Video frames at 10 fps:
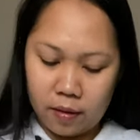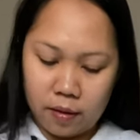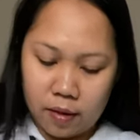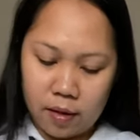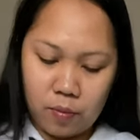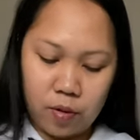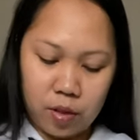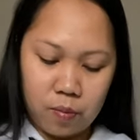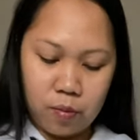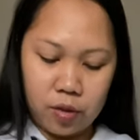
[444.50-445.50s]
Yan, pwede
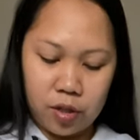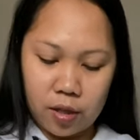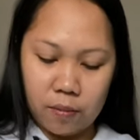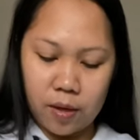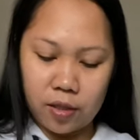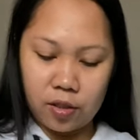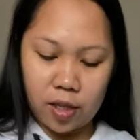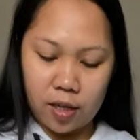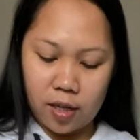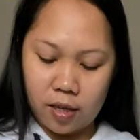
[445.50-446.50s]
po siyang
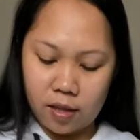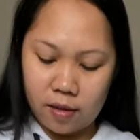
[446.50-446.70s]
planchahin.